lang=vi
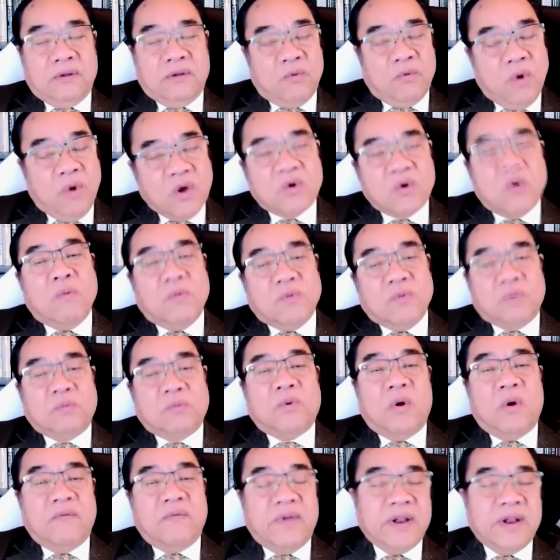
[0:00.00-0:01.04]
Cuối cùng chúng
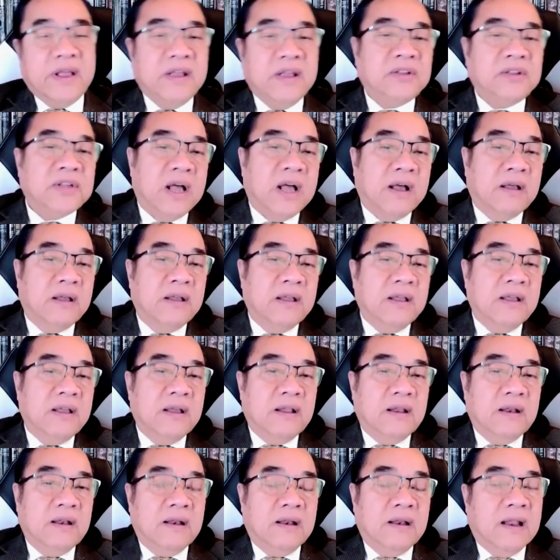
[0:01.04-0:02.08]
tôi vẫn nghĩ rằng
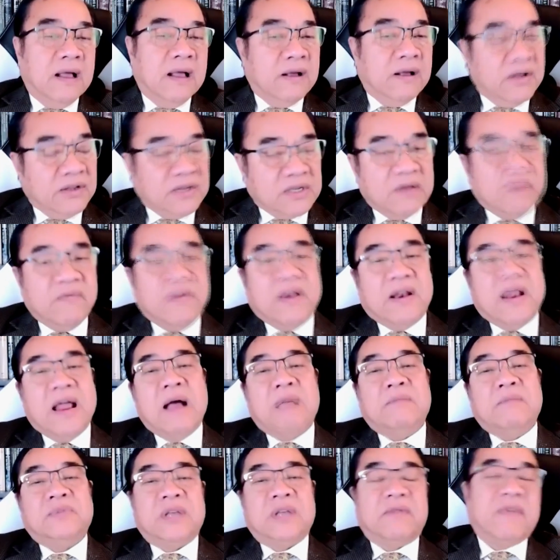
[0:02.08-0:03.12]
là người dân Việt
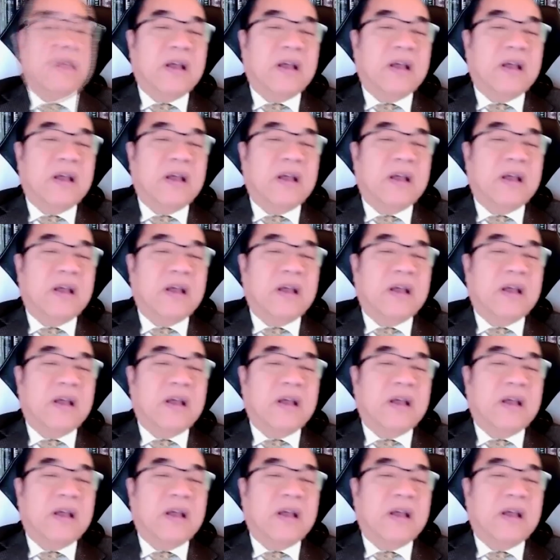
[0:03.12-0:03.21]
Nam sẽ